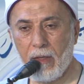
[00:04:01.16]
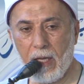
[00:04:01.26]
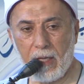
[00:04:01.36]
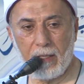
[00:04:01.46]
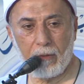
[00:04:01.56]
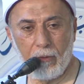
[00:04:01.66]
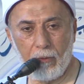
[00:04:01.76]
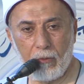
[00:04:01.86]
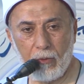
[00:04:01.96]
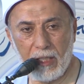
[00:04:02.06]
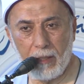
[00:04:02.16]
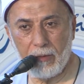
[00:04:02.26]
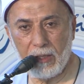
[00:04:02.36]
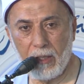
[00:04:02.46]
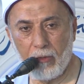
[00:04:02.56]
هذا كله
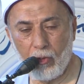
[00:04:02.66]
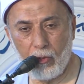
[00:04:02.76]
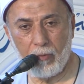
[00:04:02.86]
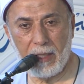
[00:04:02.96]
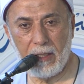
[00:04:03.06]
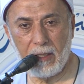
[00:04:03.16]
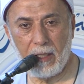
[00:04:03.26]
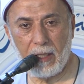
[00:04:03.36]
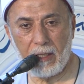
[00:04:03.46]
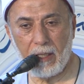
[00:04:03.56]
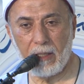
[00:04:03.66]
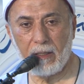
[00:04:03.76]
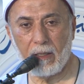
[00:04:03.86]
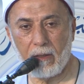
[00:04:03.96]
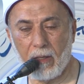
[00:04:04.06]
ليبين لك
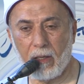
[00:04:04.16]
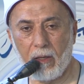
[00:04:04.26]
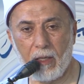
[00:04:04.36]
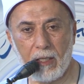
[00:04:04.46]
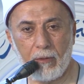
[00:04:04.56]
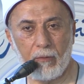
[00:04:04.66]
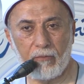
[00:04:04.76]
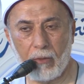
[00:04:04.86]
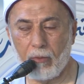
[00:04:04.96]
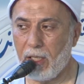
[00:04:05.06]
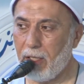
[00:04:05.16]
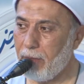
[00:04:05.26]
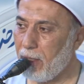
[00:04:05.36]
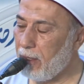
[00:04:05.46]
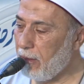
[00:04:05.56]
أن الله قاهر فوق
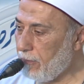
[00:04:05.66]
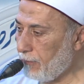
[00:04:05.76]
عباده